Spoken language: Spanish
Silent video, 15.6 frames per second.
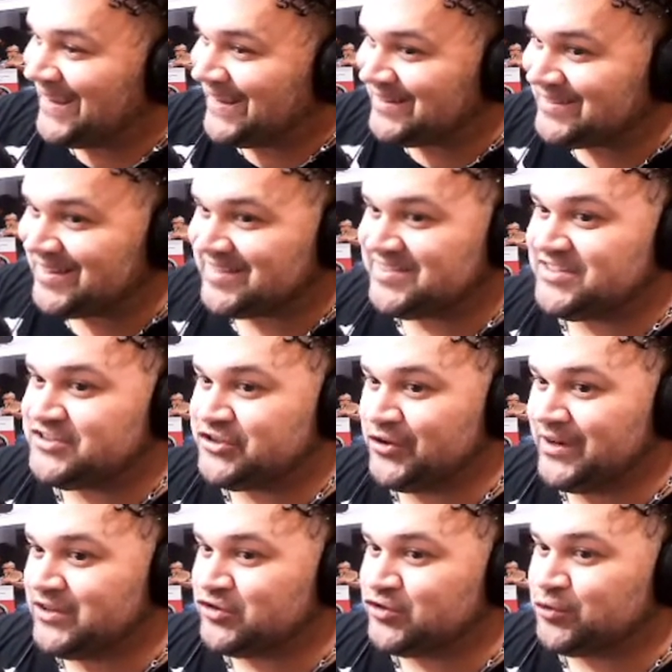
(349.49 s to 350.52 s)

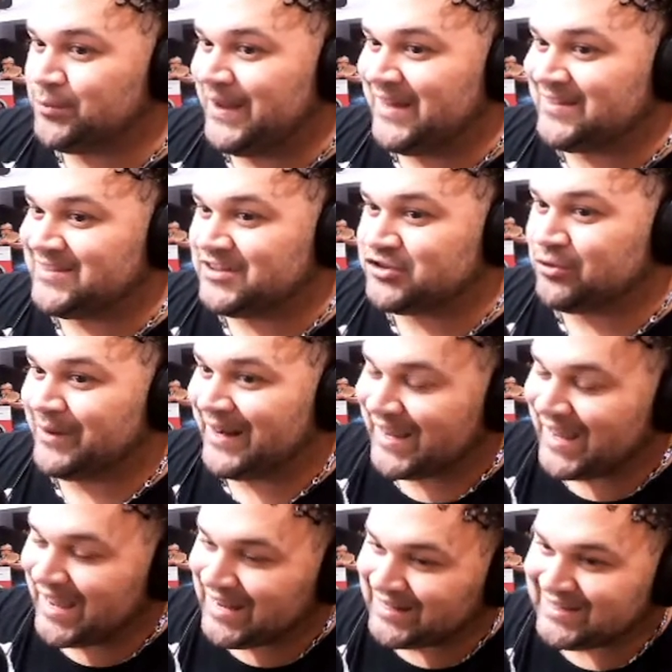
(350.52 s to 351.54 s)
indecisión en su mente sobre
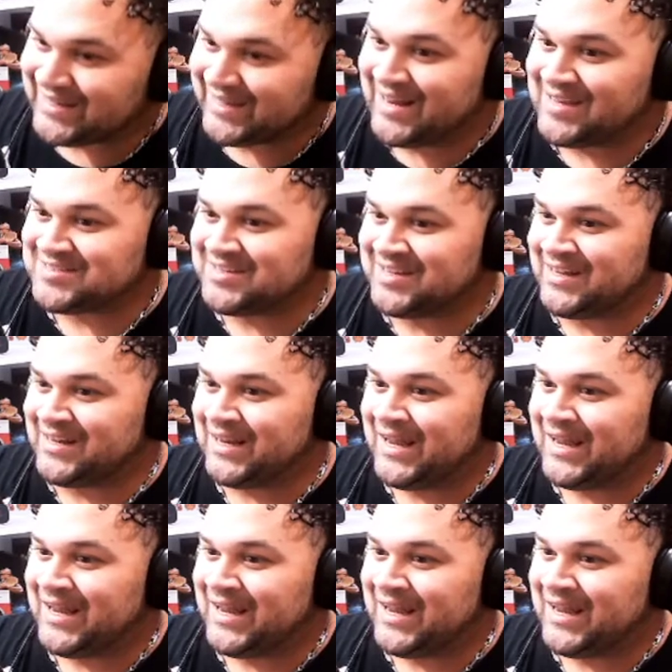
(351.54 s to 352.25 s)
qué él quiere hacer